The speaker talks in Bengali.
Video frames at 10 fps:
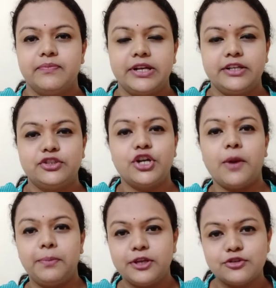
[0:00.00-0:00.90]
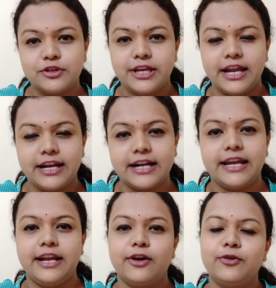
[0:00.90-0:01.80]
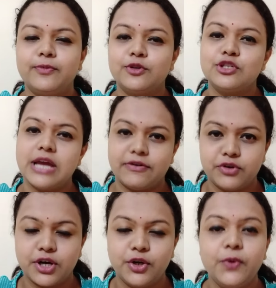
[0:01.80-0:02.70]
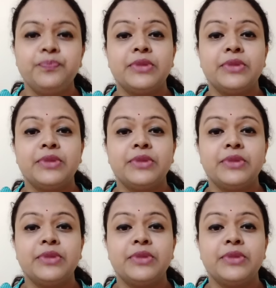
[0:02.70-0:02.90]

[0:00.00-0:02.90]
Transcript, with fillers: মানে সব কিছুর খেয়াল রাখে এরকম হচ্ছে অ্যাভোকাডো